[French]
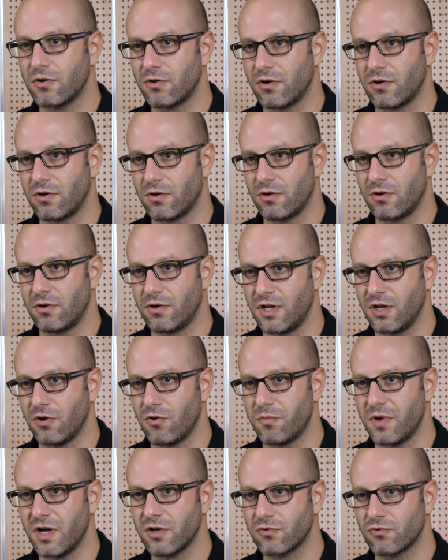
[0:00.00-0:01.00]
euh, les
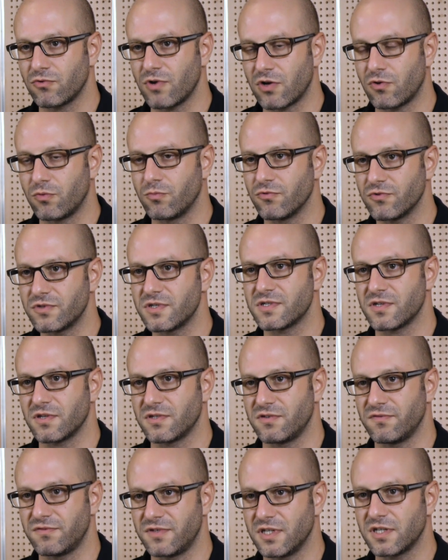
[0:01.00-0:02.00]
remarques de la communauté
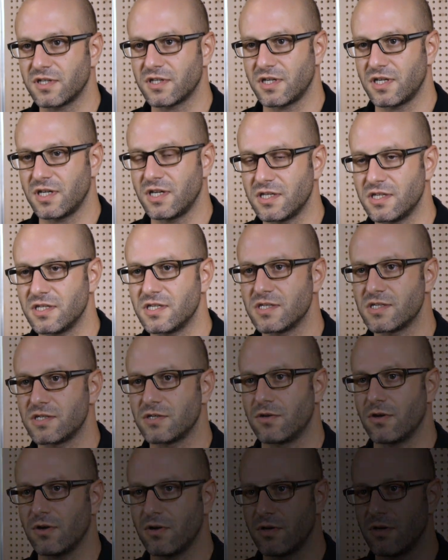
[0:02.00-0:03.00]
scientifique et des
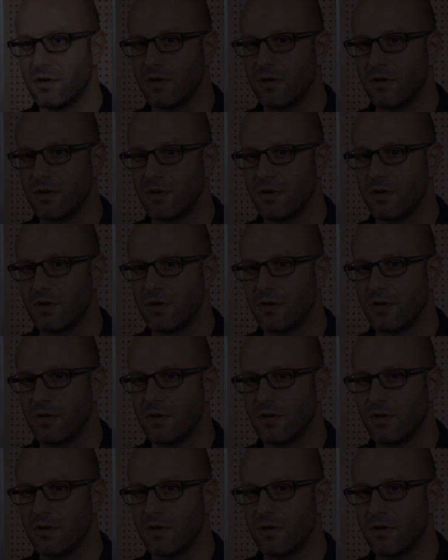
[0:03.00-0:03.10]
décideurs.